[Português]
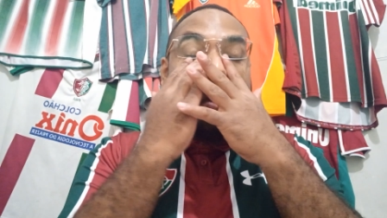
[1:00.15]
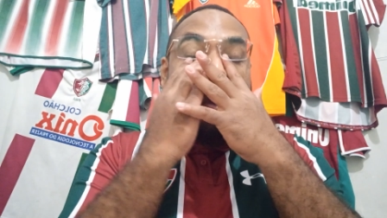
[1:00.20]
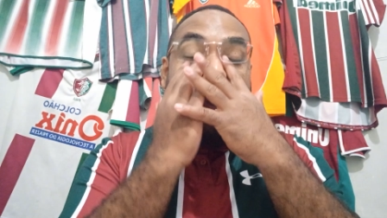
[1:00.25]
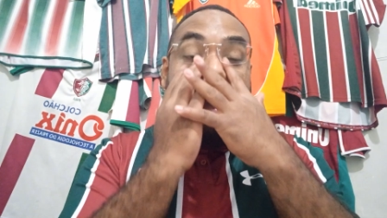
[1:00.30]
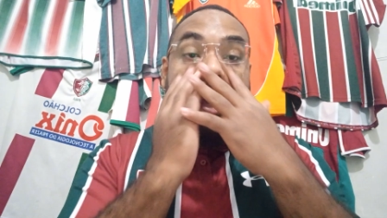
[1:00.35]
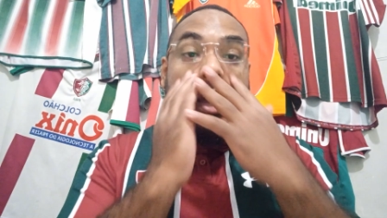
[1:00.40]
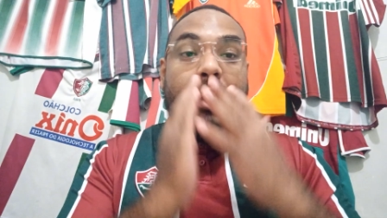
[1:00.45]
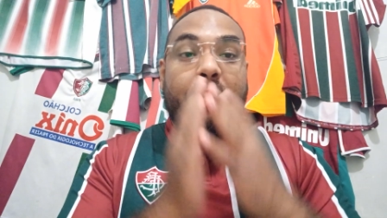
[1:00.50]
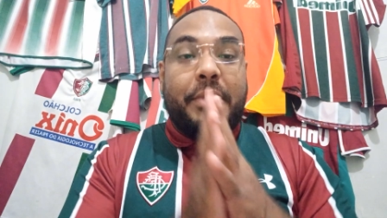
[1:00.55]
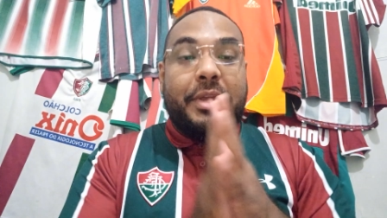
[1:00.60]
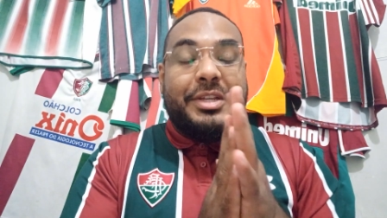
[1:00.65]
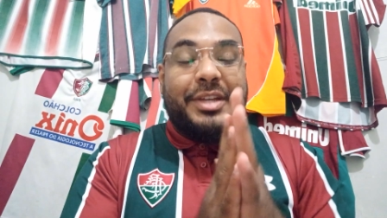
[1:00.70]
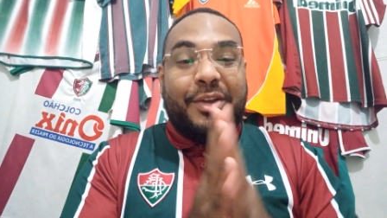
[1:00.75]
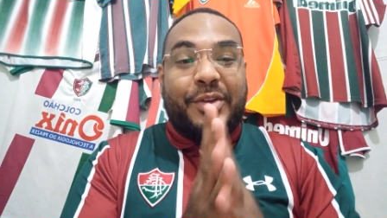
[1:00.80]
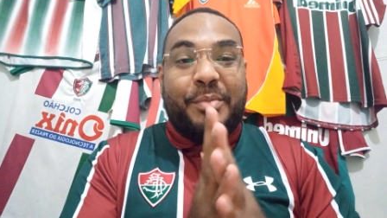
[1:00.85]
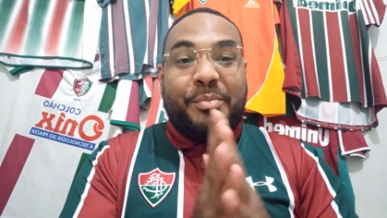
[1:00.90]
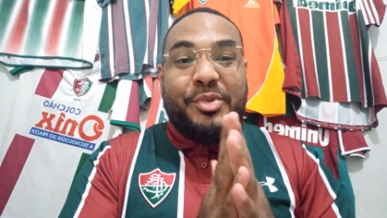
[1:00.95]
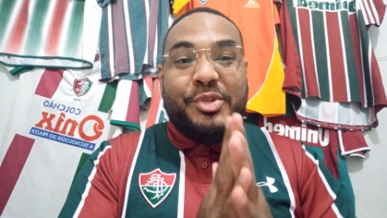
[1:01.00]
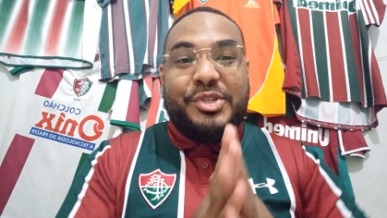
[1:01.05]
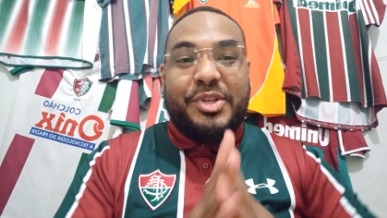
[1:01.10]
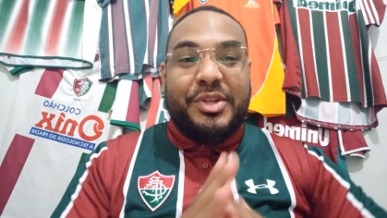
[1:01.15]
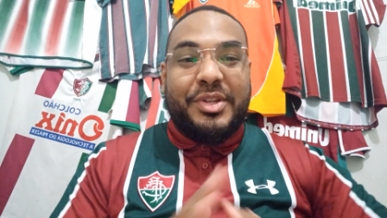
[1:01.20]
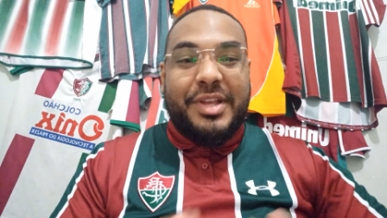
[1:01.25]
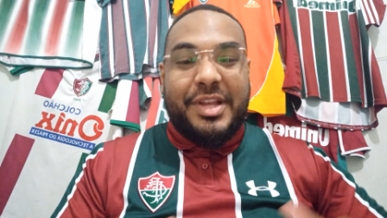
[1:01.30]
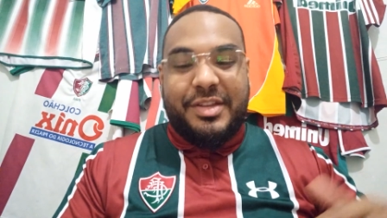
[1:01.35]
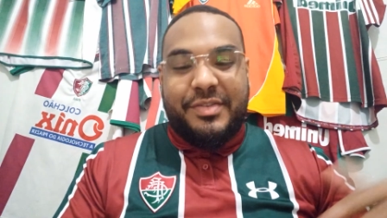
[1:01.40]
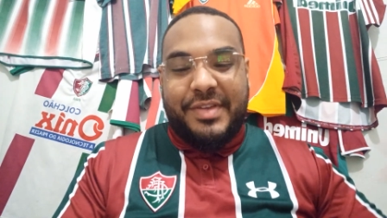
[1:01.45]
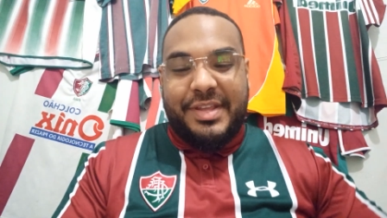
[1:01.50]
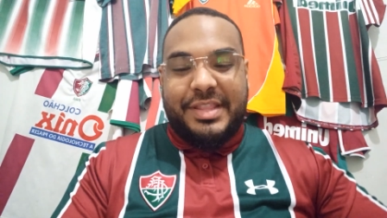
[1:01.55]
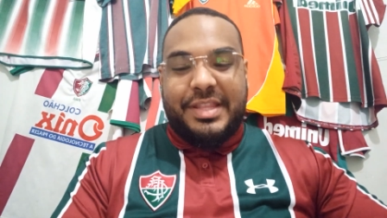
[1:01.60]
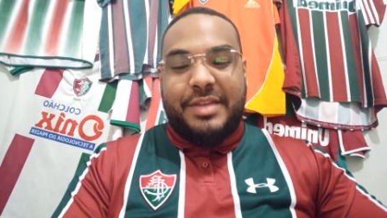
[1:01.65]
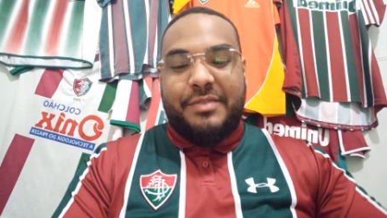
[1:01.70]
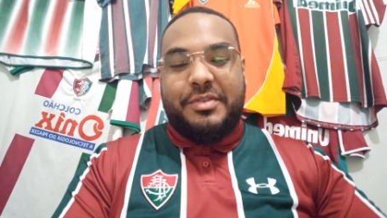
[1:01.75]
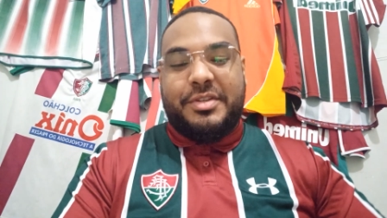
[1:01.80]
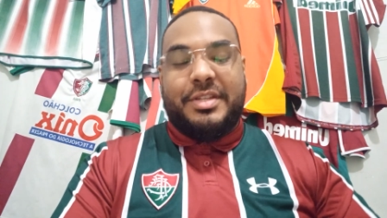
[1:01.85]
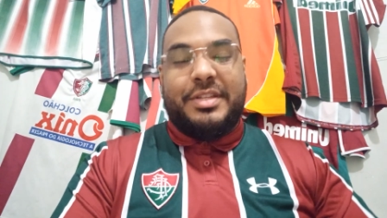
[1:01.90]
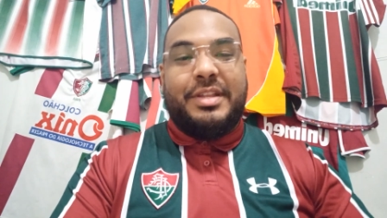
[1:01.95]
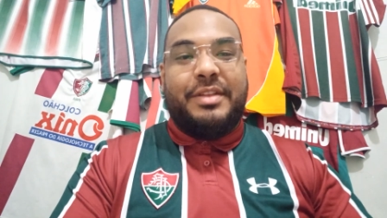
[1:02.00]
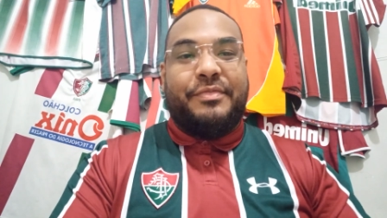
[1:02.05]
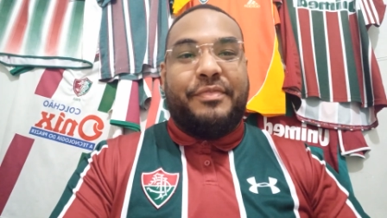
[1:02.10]
É realmente algo emocionante ver a
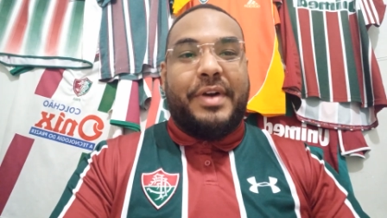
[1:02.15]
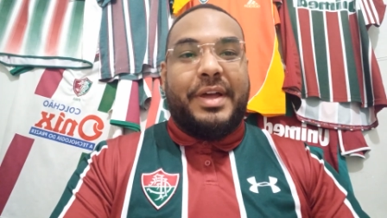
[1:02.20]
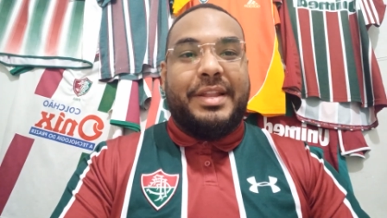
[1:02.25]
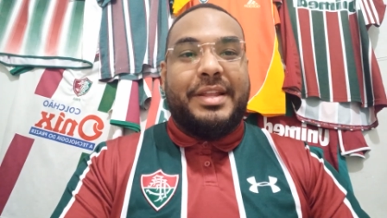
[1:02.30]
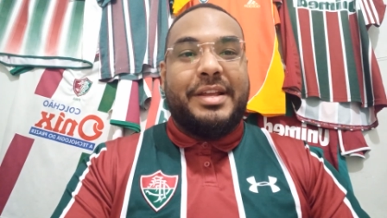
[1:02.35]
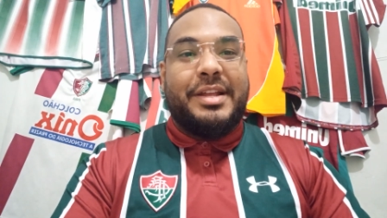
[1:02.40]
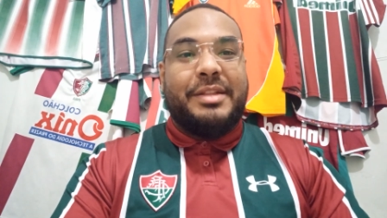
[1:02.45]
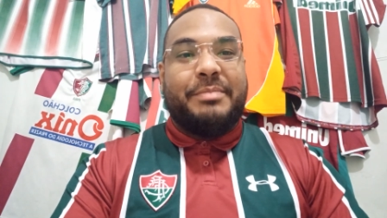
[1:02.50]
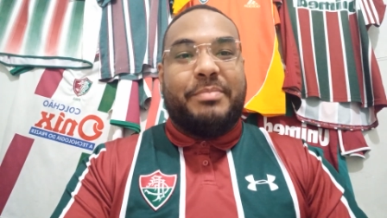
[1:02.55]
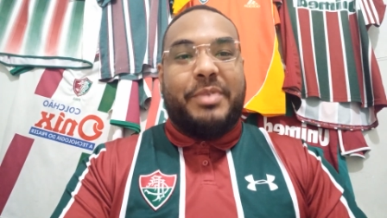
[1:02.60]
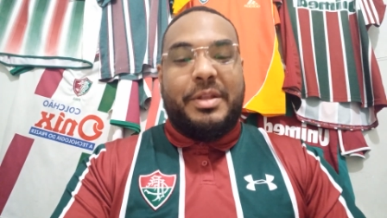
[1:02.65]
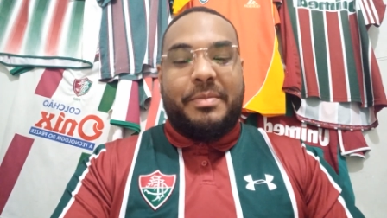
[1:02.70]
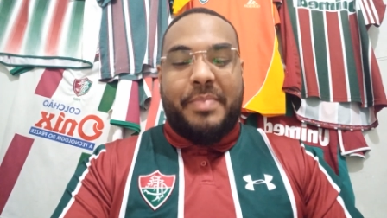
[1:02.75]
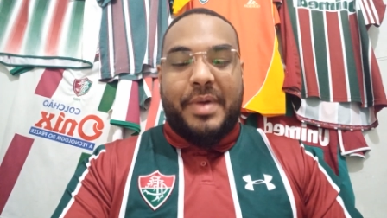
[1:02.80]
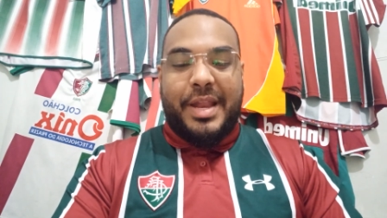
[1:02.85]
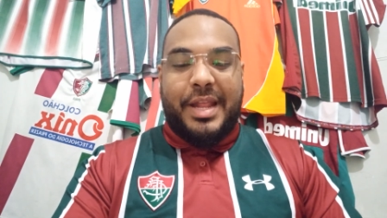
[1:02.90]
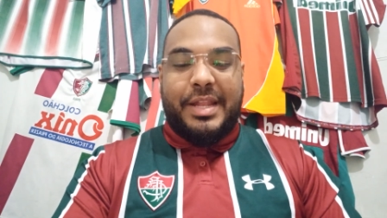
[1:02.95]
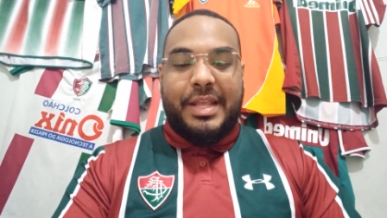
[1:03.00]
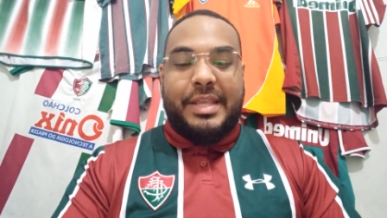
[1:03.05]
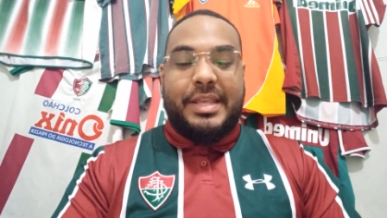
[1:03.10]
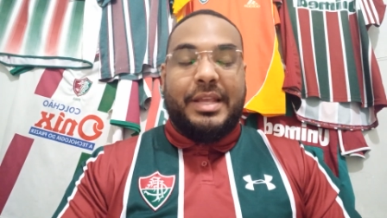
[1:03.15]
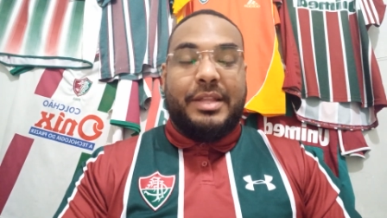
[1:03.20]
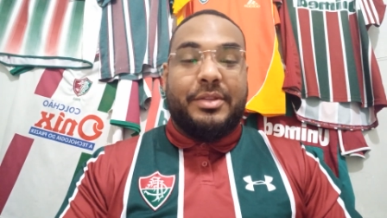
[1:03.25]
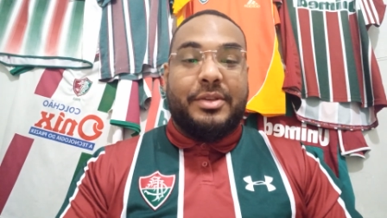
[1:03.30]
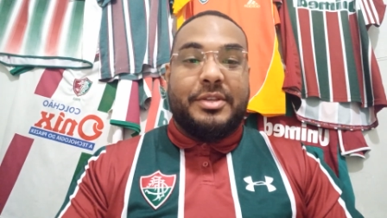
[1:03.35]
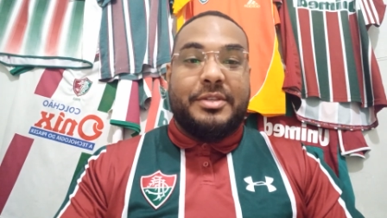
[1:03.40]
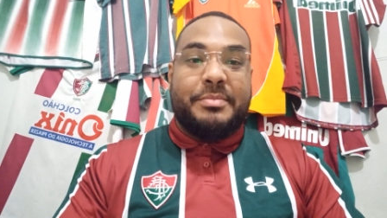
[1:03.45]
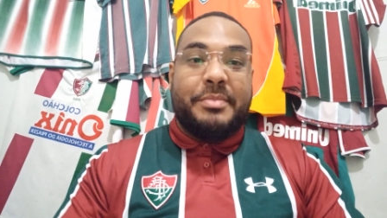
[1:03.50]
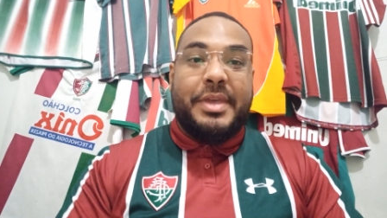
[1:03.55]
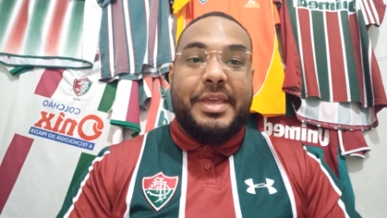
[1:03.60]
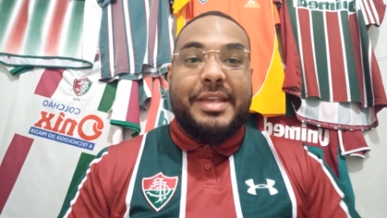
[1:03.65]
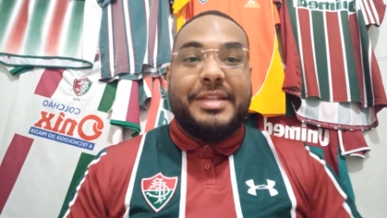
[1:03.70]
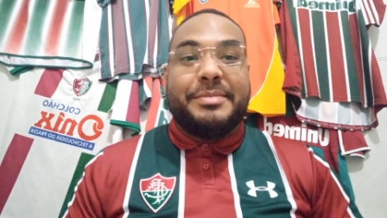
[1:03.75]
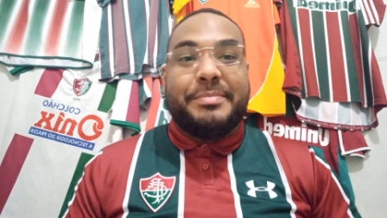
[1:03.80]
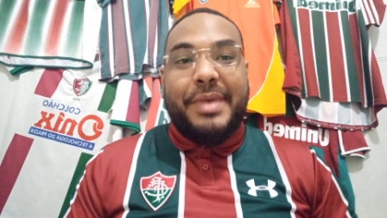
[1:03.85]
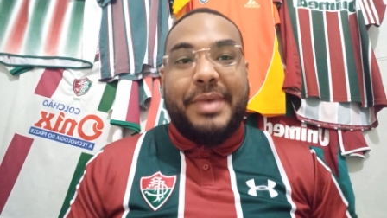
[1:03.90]
entrevista dele falando, pode parar daqui a dois meses,